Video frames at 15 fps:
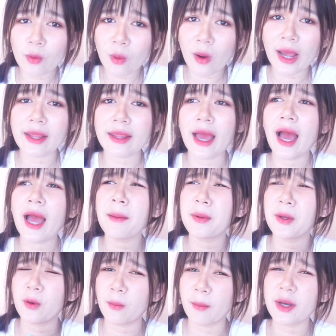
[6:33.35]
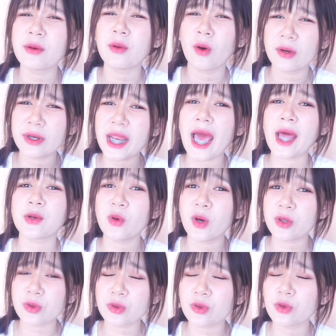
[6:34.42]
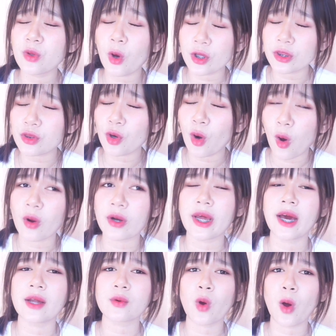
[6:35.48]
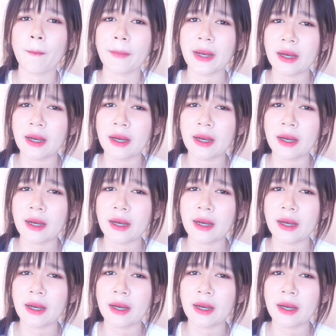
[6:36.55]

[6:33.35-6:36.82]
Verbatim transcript: ด้วยอย่าให้ผิวมันโดนแดดโดยตรงนะคะทุกคน